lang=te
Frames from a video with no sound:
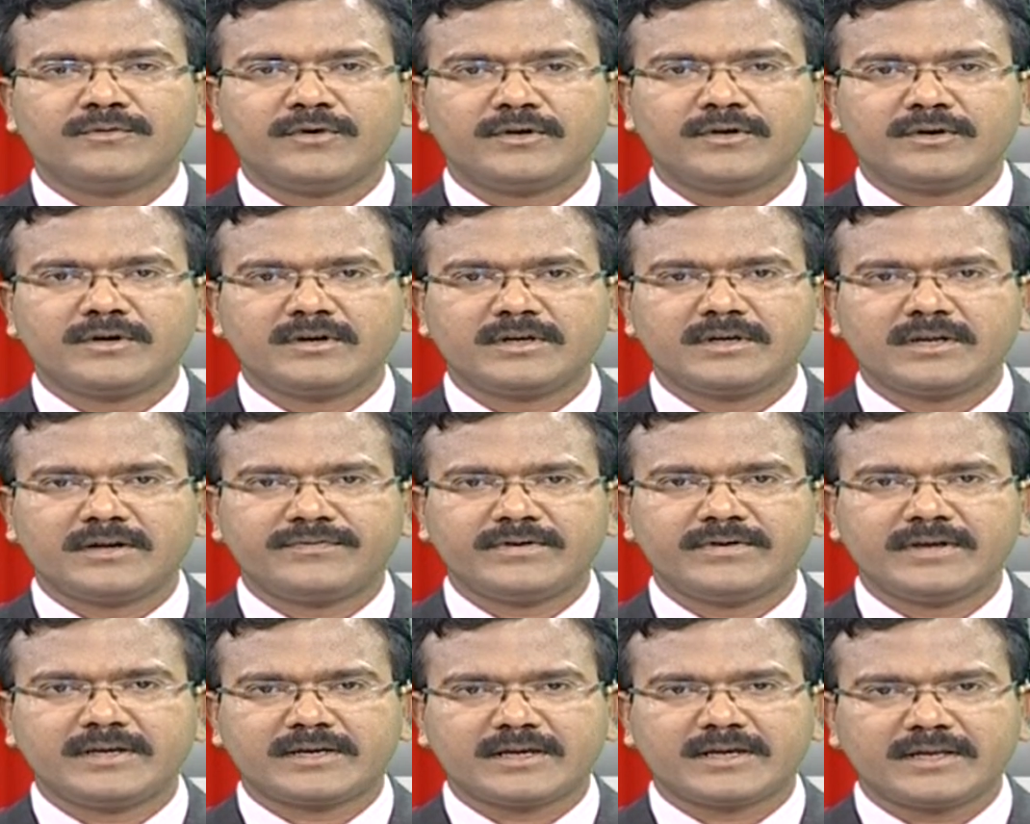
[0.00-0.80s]

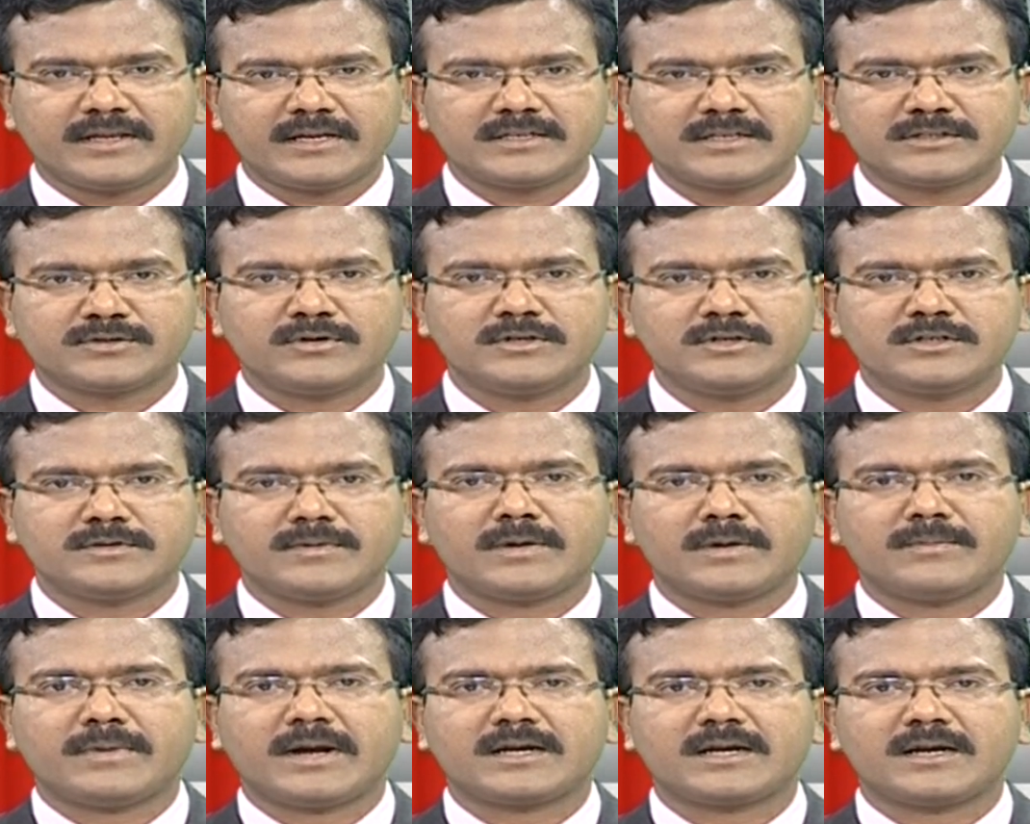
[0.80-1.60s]
ఫోటోగ్రఫీ కెరియర్స్ గురించి
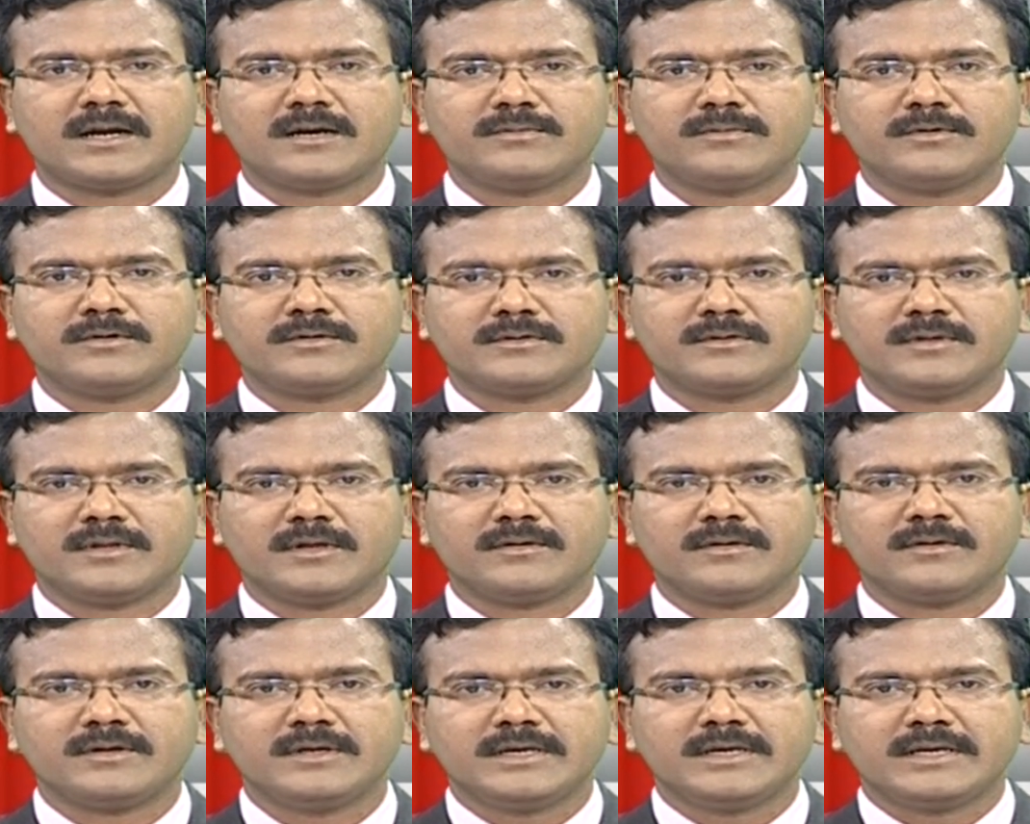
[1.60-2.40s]
మనం
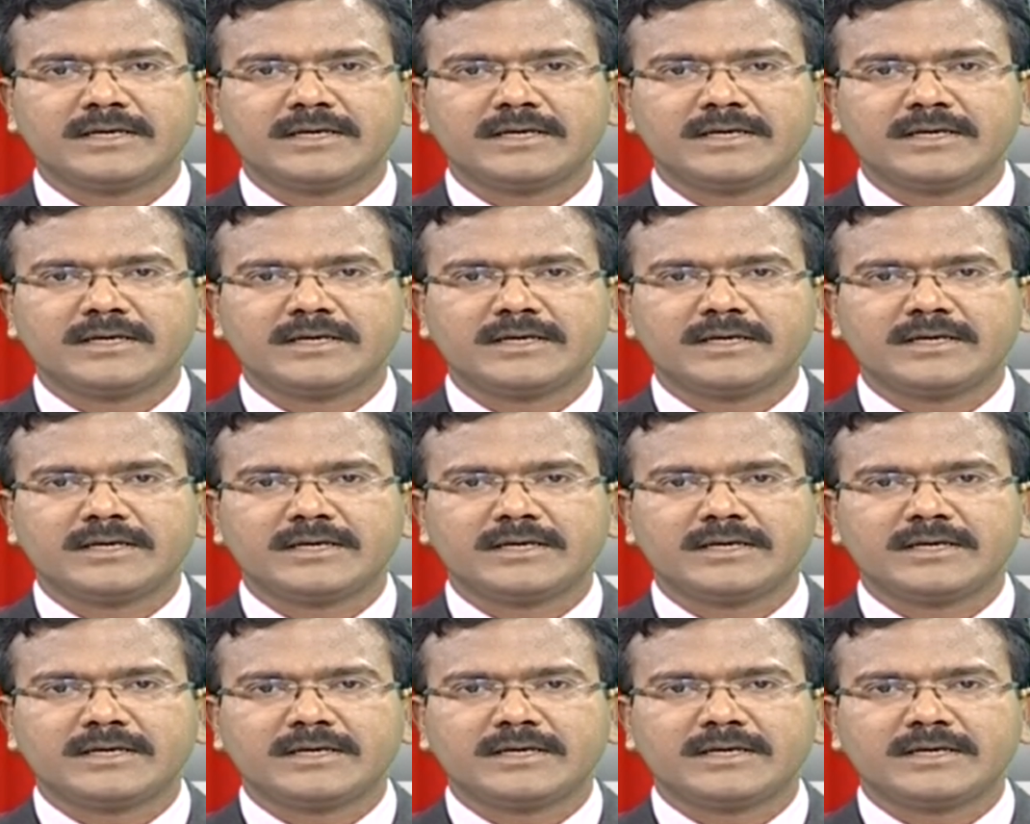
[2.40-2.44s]
మాట్లాడబోతున్నాం